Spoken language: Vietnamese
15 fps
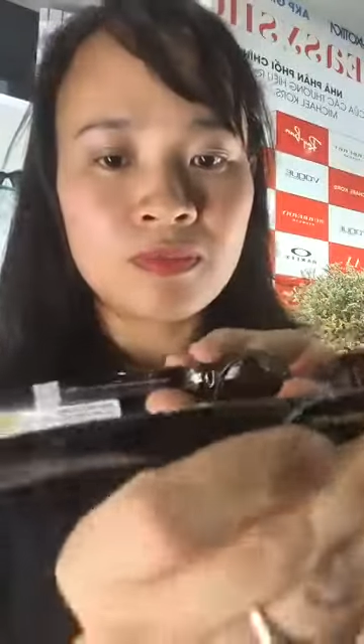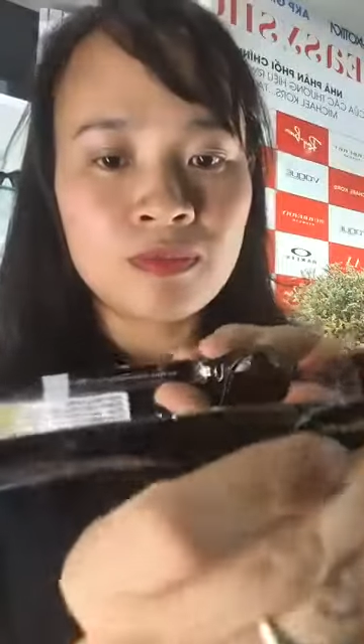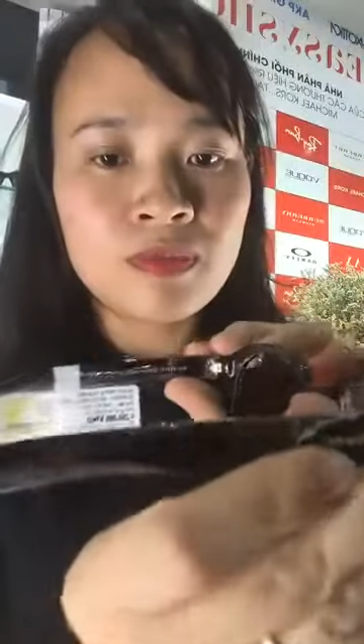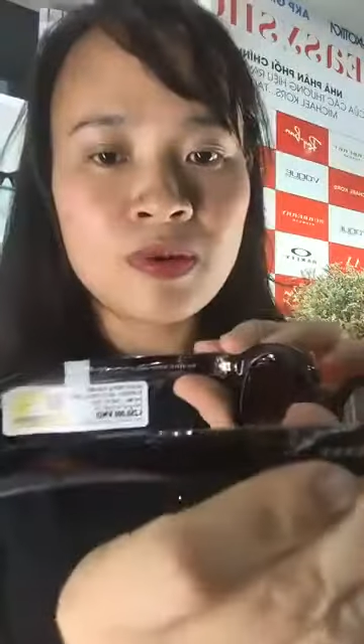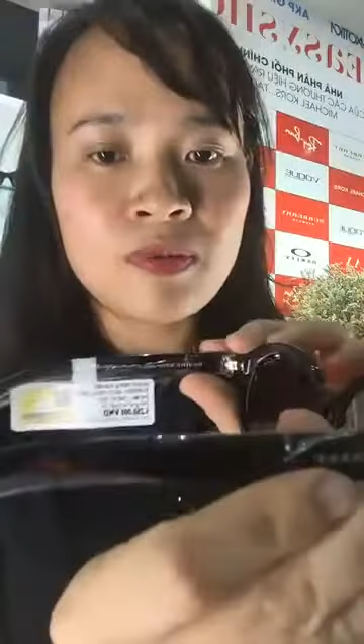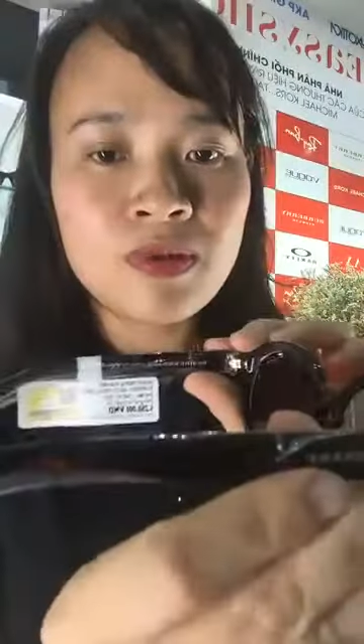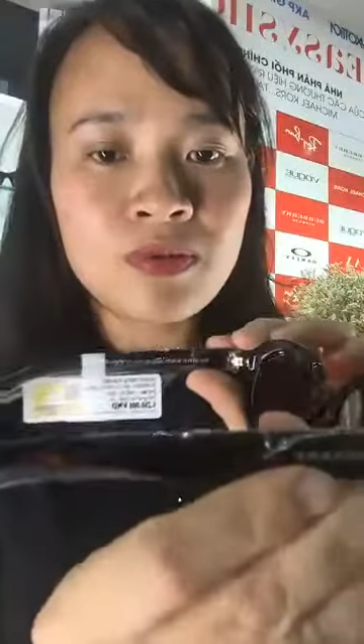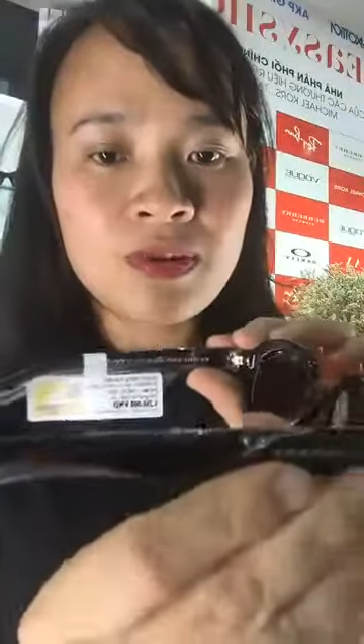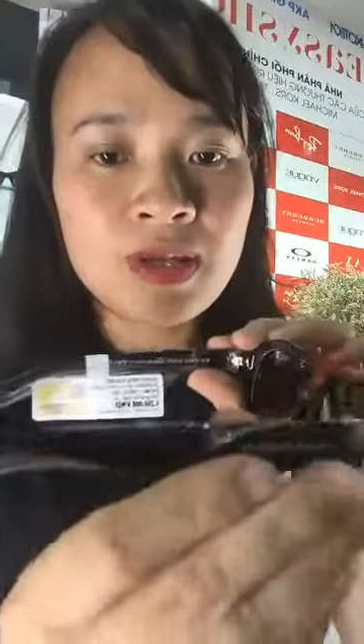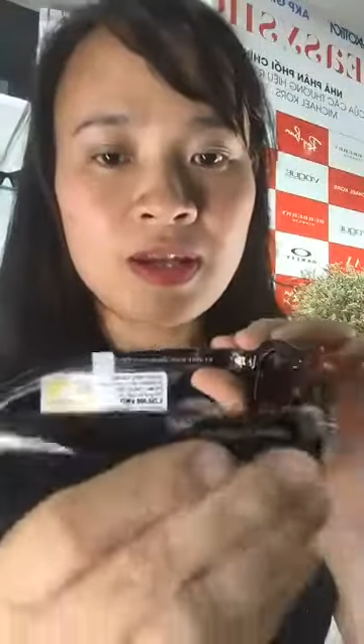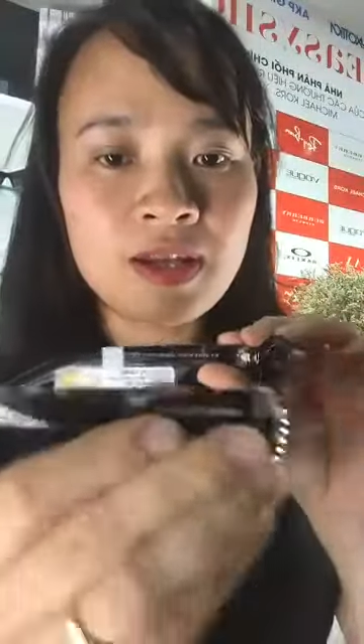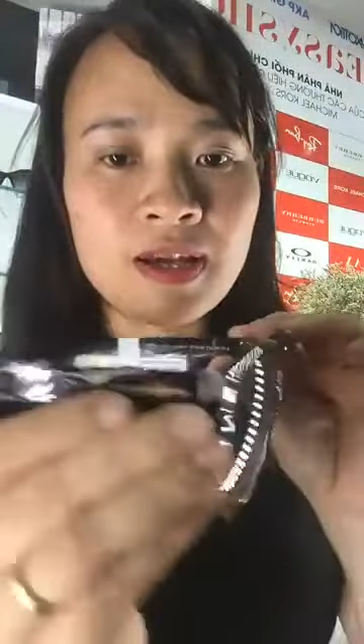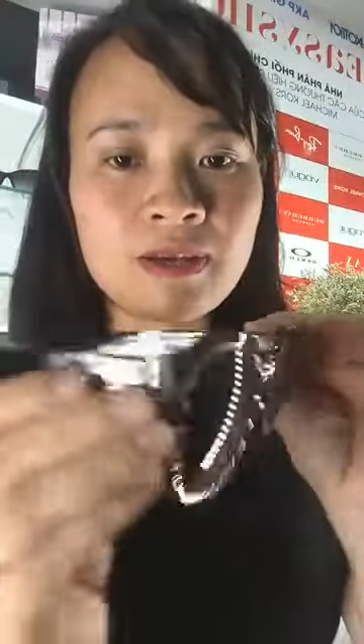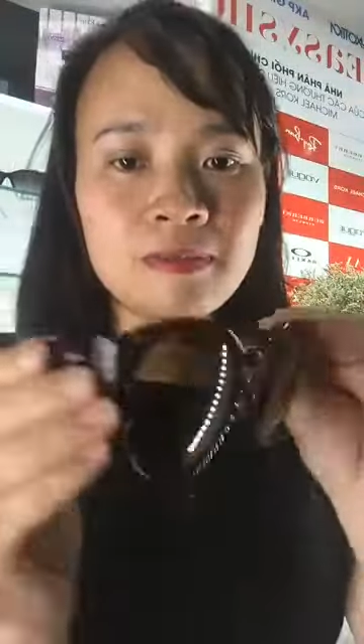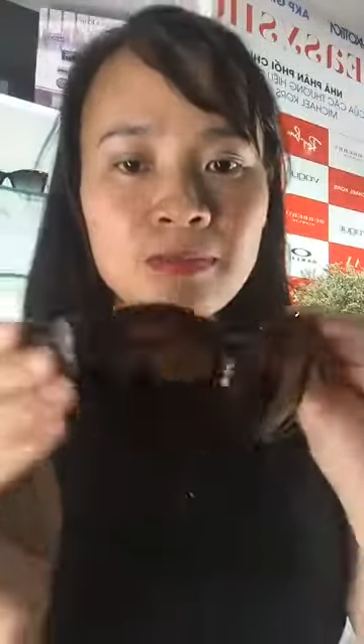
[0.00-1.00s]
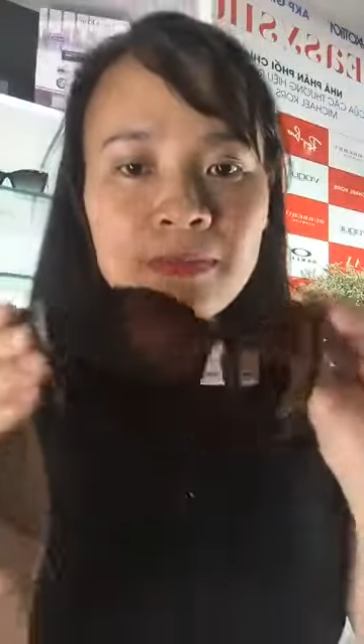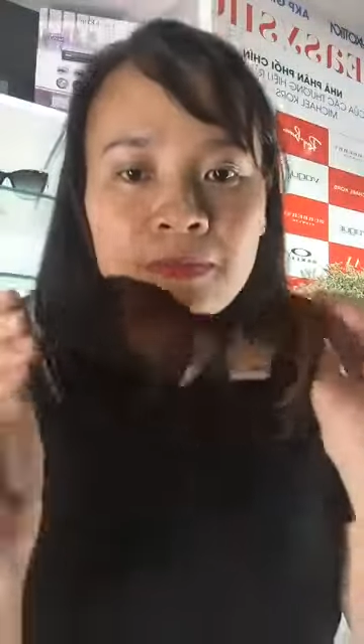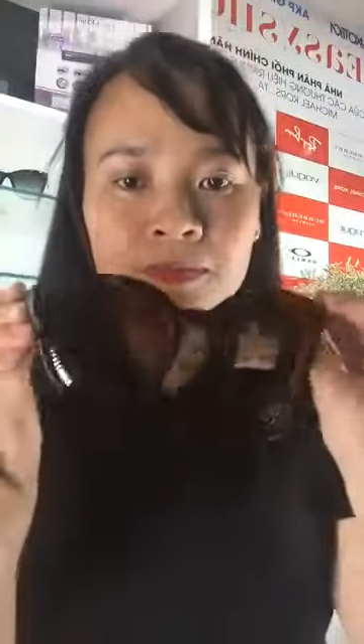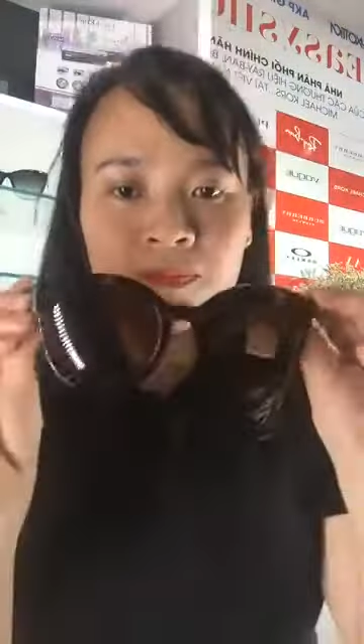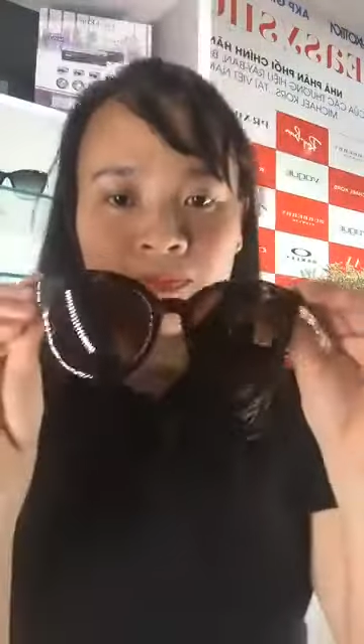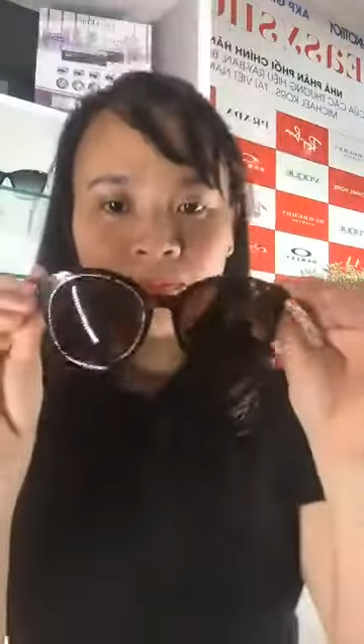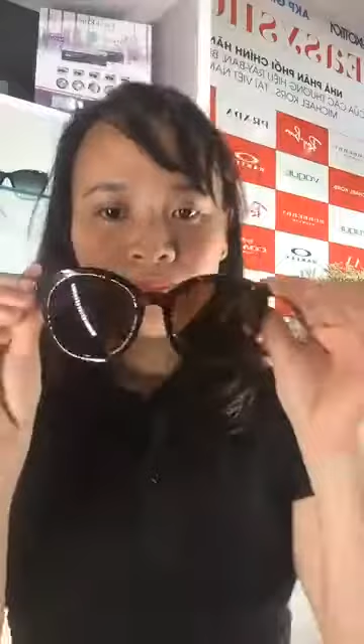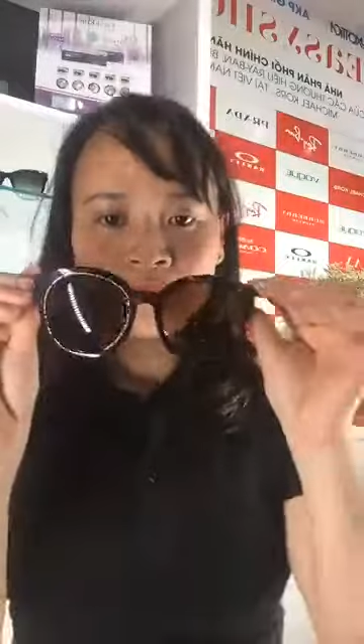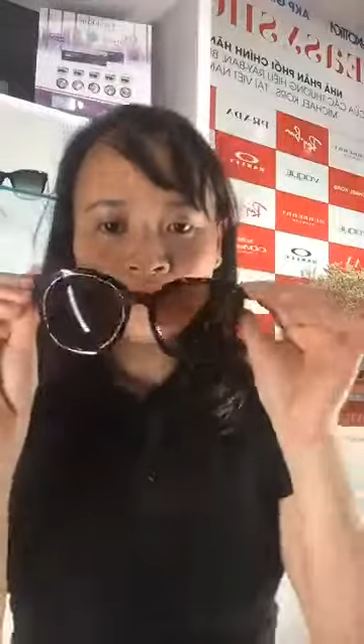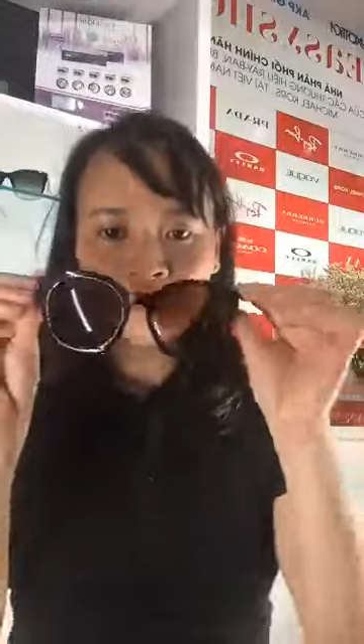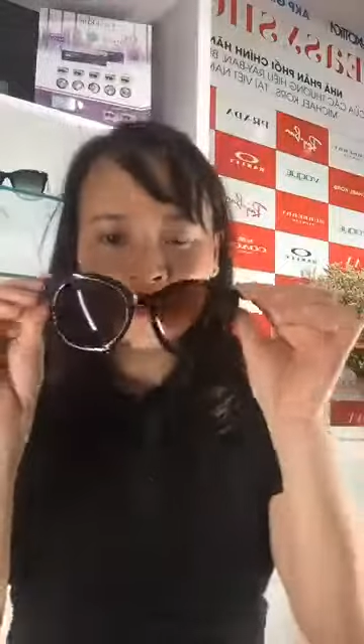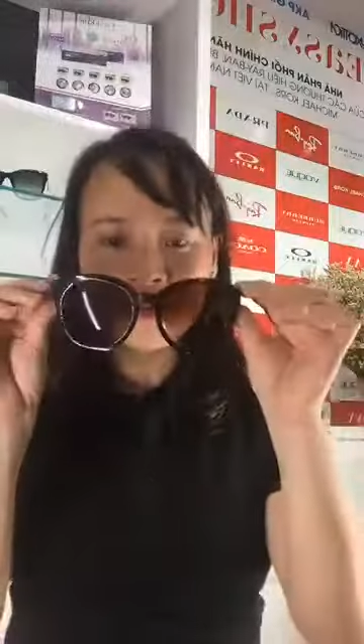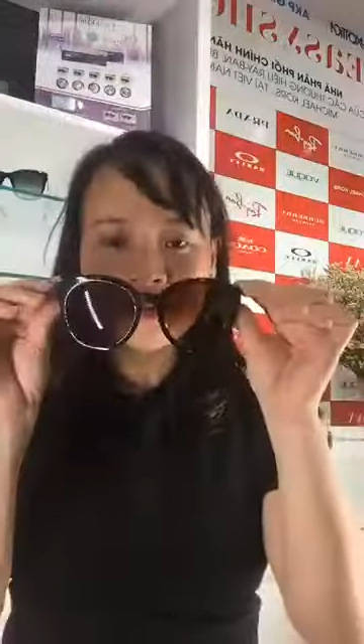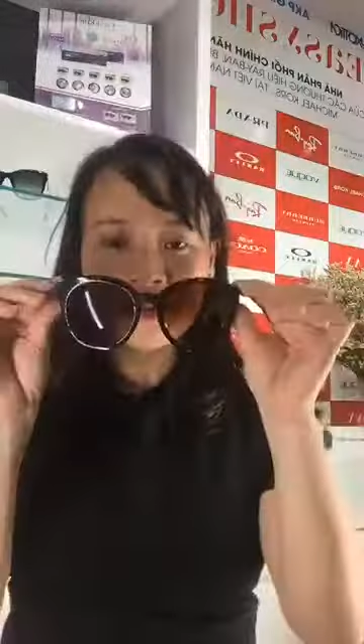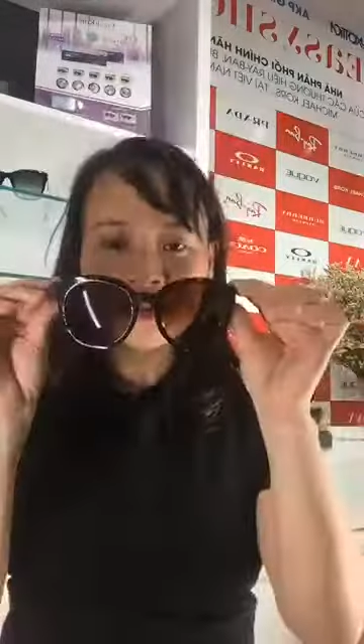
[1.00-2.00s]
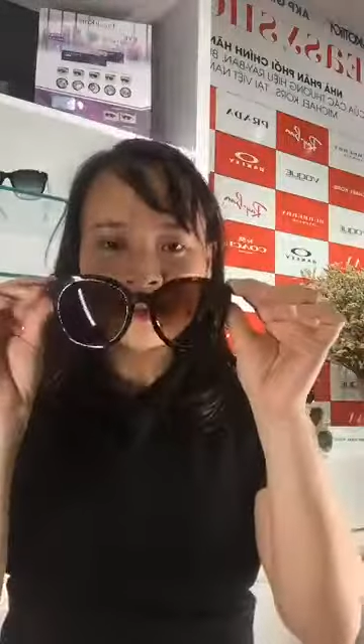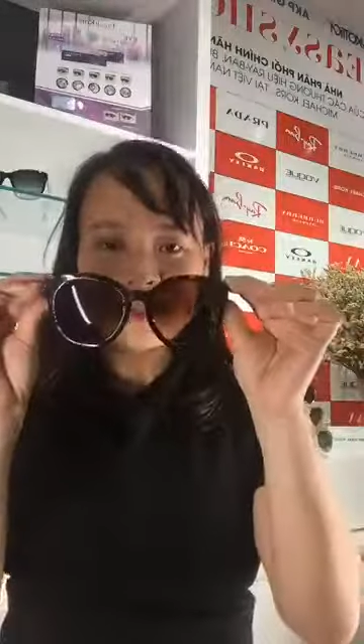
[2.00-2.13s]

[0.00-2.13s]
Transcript: Burberry đấy ạ. Nhựa